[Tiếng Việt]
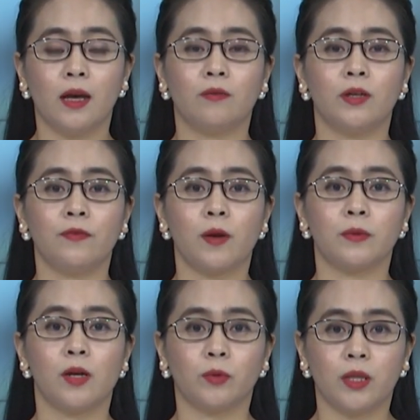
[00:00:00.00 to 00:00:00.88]
với vòng
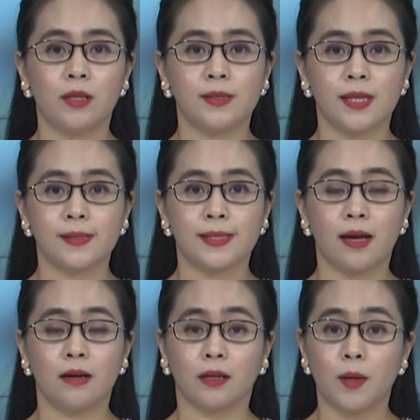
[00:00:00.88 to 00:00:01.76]
đầu tiên diễn ra
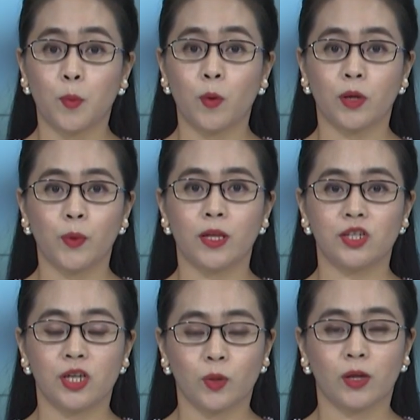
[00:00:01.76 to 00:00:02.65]
ở cấp quận huyện
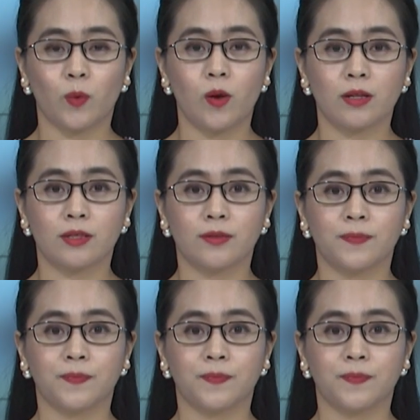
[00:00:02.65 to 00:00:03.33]
trên toàn quốc.